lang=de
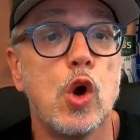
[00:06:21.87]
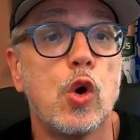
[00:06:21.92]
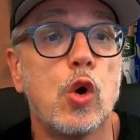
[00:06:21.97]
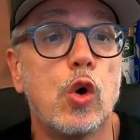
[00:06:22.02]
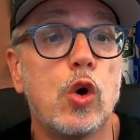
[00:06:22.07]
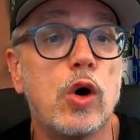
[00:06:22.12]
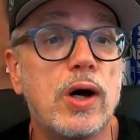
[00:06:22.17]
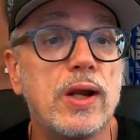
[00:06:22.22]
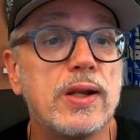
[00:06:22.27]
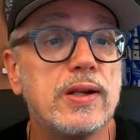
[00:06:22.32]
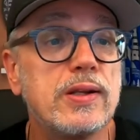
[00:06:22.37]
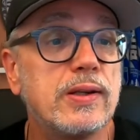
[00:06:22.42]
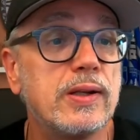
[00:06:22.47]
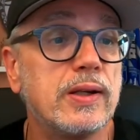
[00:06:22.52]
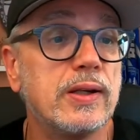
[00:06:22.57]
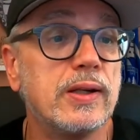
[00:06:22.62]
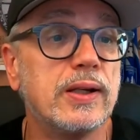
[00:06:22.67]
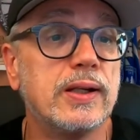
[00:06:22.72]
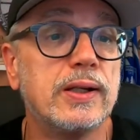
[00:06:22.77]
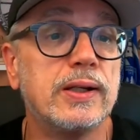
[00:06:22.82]
und
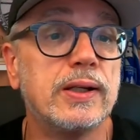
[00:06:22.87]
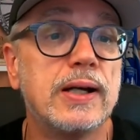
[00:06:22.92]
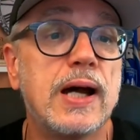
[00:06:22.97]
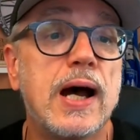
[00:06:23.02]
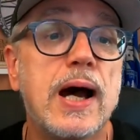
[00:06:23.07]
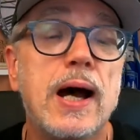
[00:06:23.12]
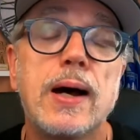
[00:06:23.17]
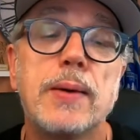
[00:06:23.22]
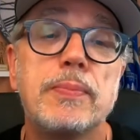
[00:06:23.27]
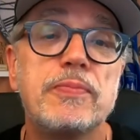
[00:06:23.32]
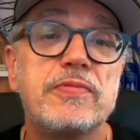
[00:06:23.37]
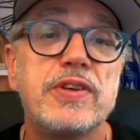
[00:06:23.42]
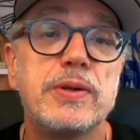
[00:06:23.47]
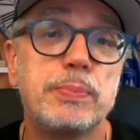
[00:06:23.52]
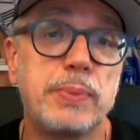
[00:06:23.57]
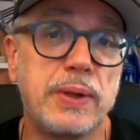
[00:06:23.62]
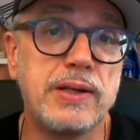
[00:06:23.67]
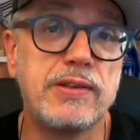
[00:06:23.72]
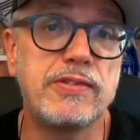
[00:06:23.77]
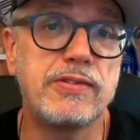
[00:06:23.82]
äh, haben
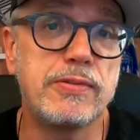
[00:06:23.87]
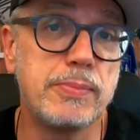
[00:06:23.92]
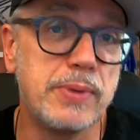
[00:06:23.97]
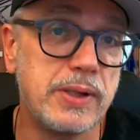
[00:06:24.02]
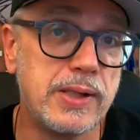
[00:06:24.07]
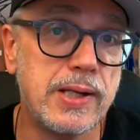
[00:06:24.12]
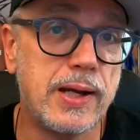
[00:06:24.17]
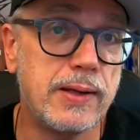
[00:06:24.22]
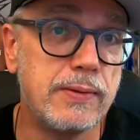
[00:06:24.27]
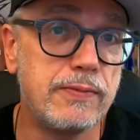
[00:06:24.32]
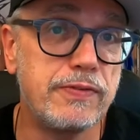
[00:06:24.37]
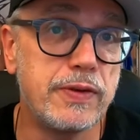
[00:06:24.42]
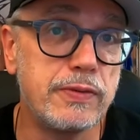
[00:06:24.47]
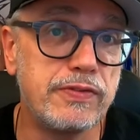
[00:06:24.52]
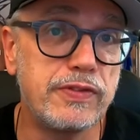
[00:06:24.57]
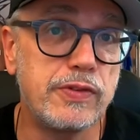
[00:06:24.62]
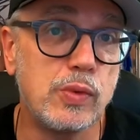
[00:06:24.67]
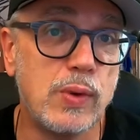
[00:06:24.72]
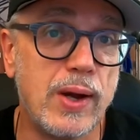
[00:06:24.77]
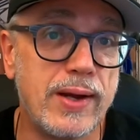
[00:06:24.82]
Wittbriezen mit einem
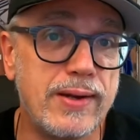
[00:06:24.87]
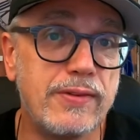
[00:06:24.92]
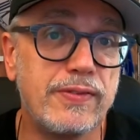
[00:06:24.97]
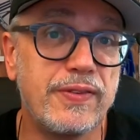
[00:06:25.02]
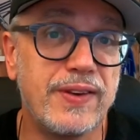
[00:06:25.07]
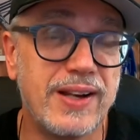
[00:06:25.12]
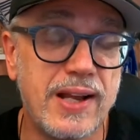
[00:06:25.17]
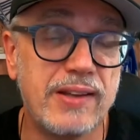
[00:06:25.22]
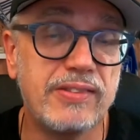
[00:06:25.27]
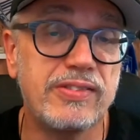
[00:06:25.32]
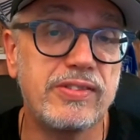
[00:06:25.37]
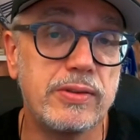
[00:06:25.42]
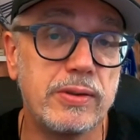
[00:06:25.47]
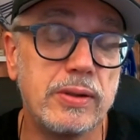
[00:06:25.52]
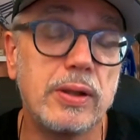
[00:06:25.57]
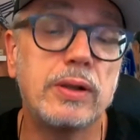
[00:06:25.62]
5 zu 1 verlassen.